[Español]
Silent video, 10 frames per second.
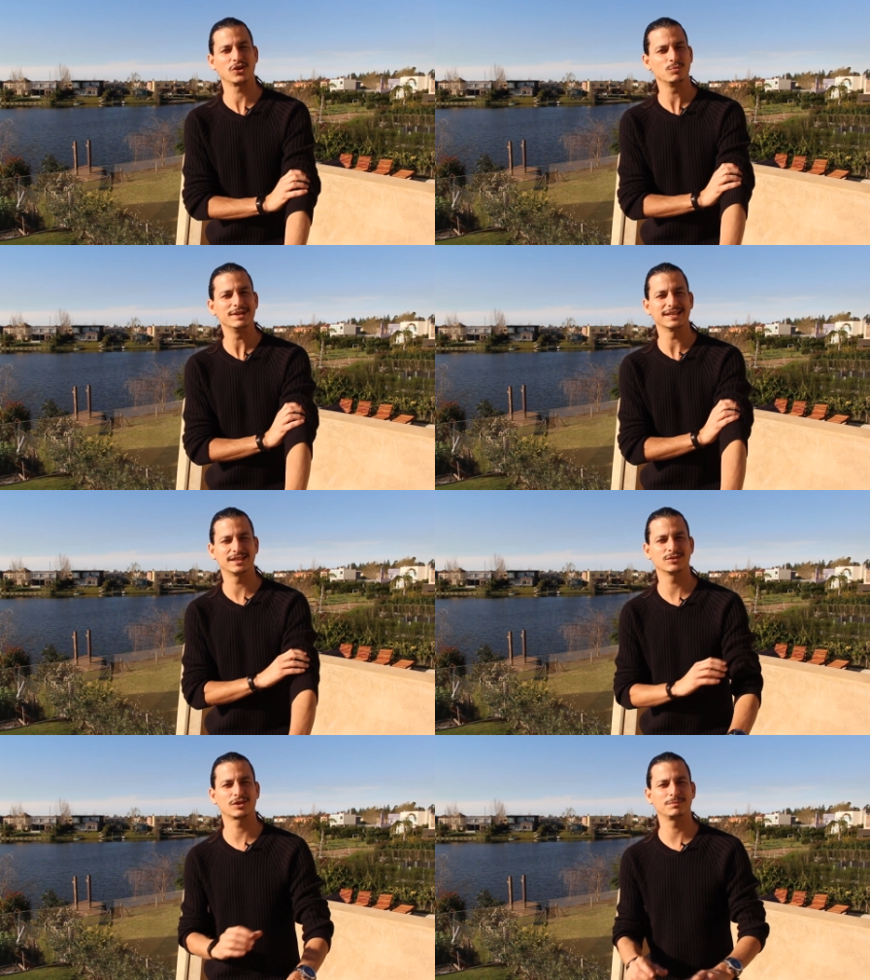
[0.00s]
cómo
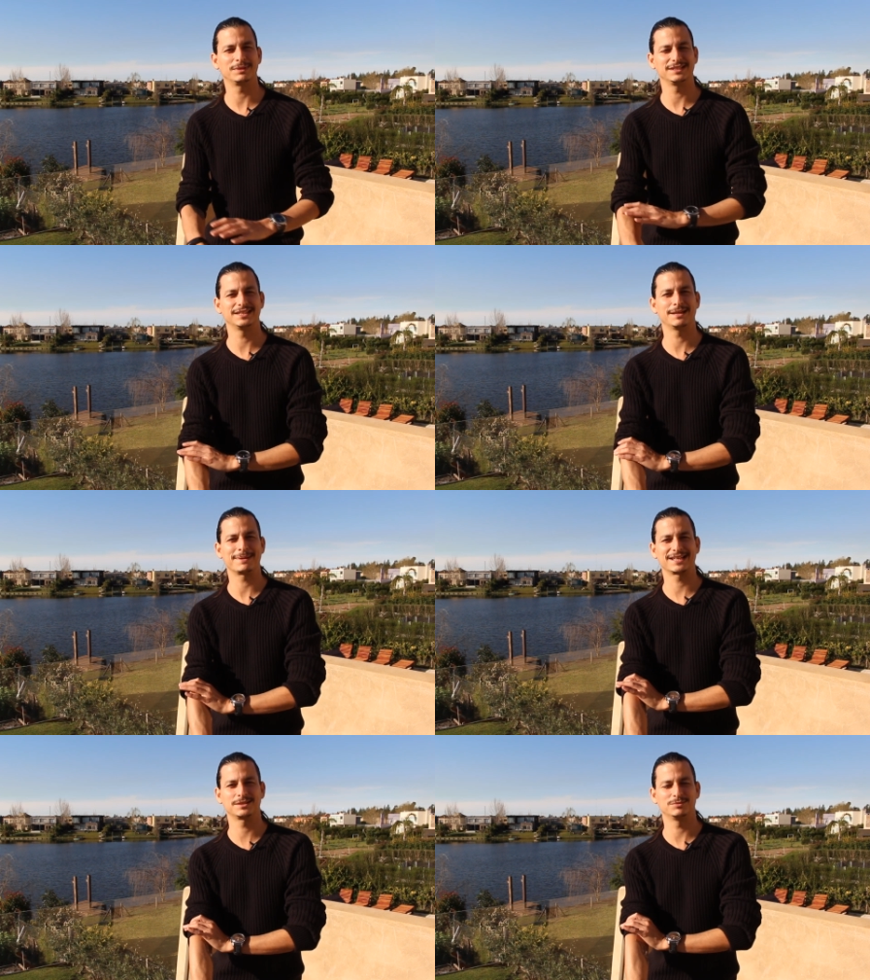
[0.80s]
elegir una compañía de
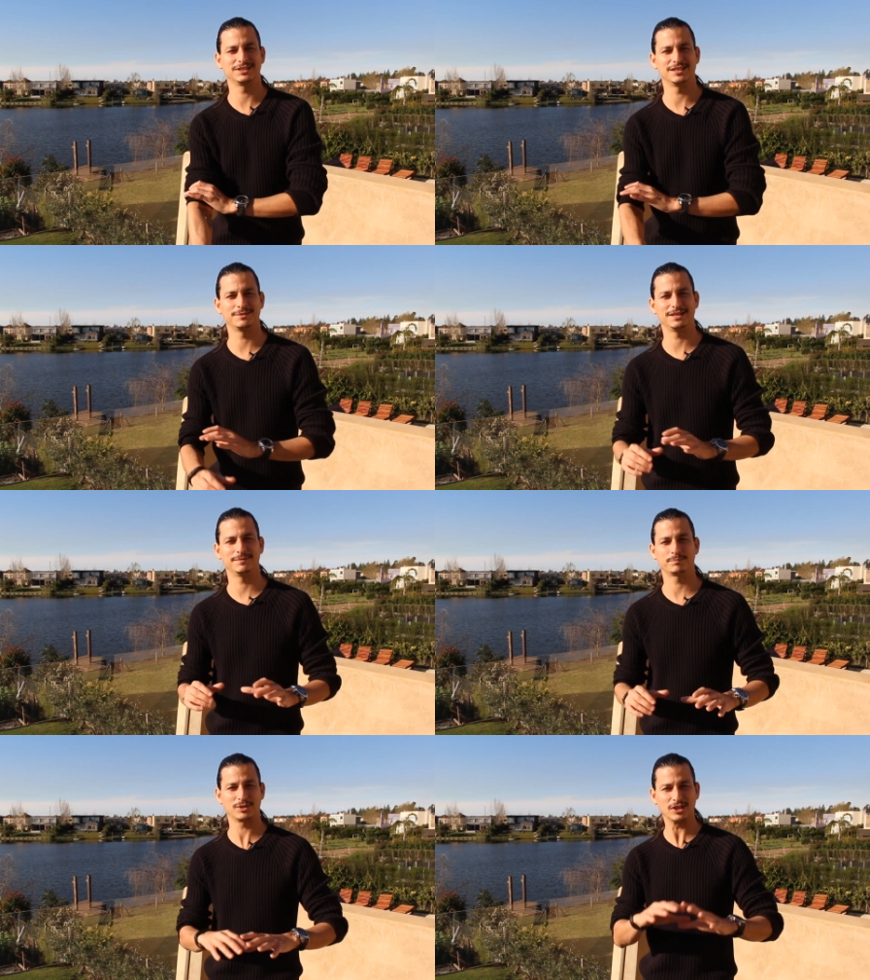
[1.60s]
marketing
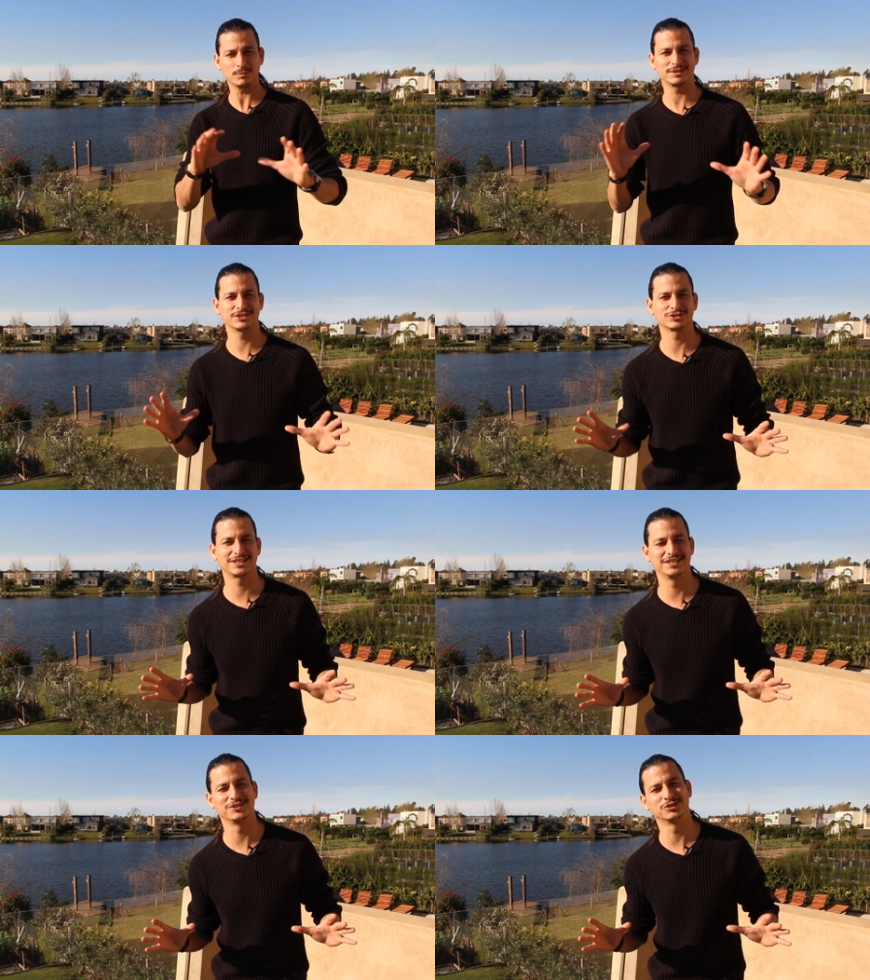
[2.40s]
multinivel. Por ahí lo puedes
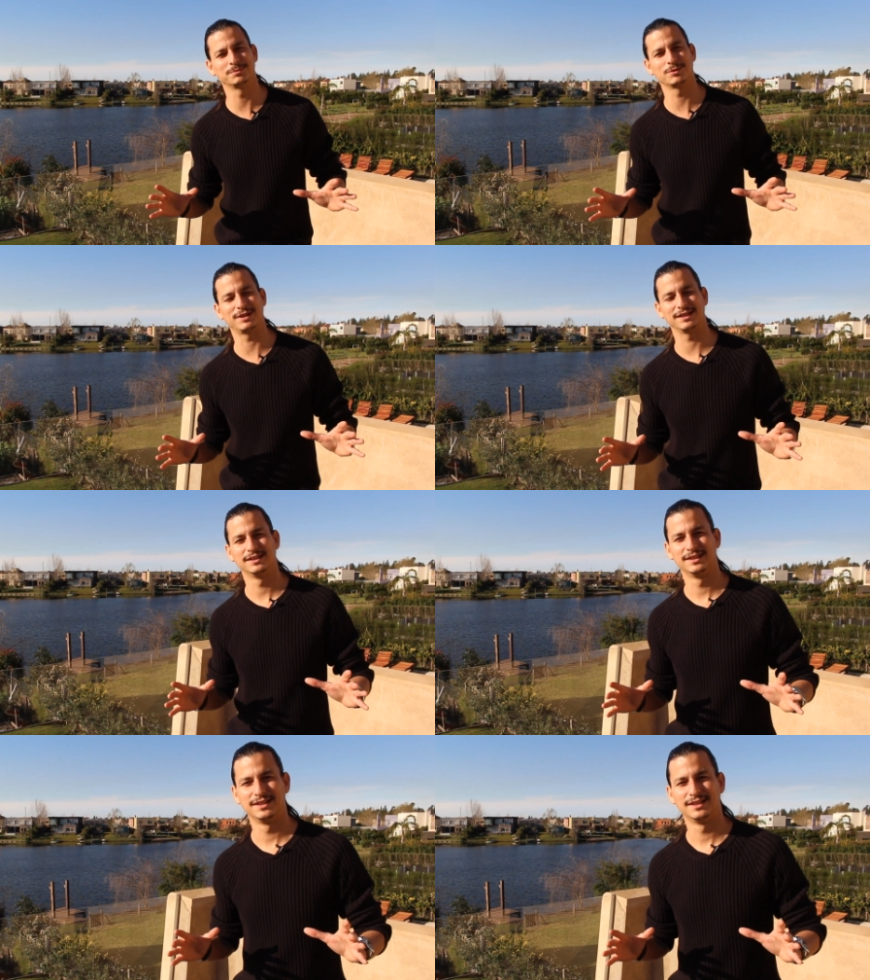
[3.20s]
encontrar en YouTube igual.